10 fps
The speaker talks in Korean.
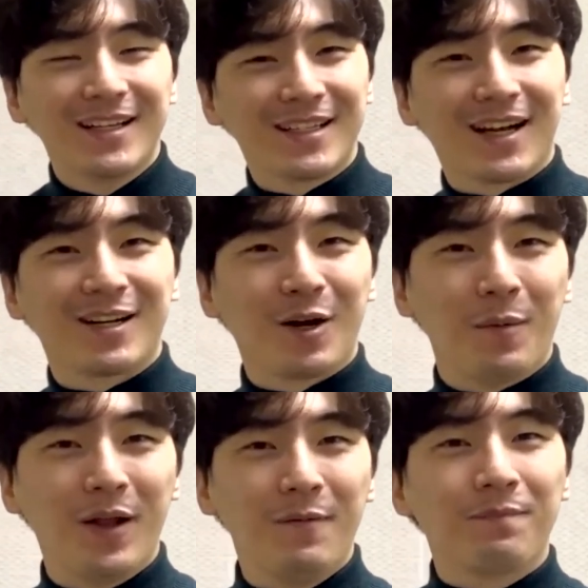자,
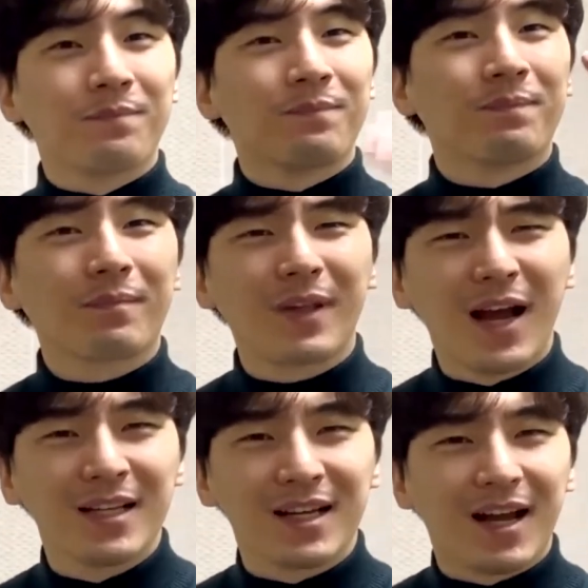그러면
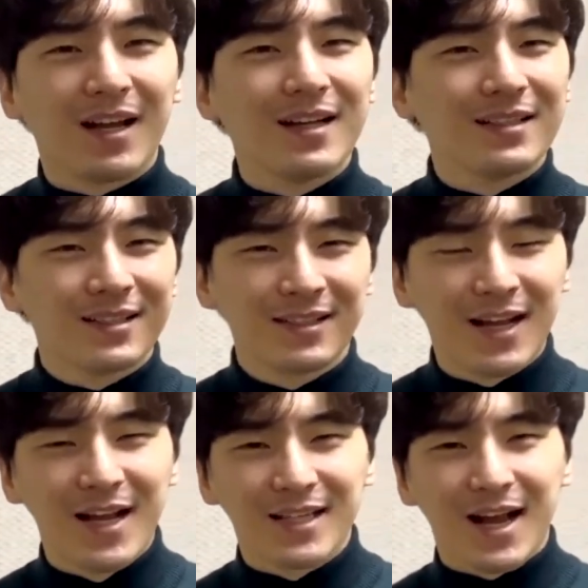아자,
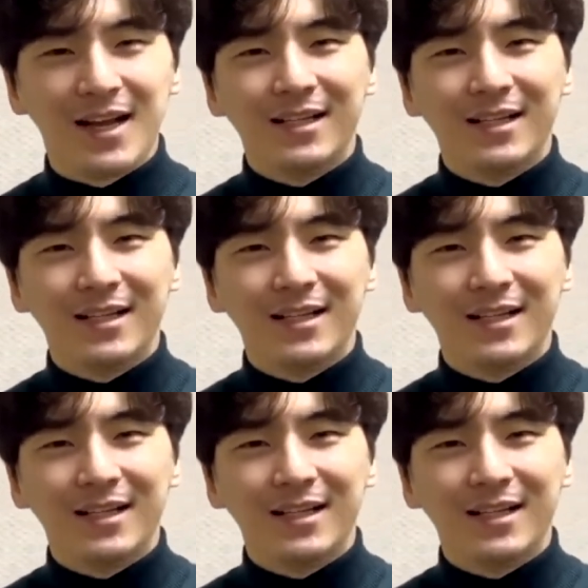나자,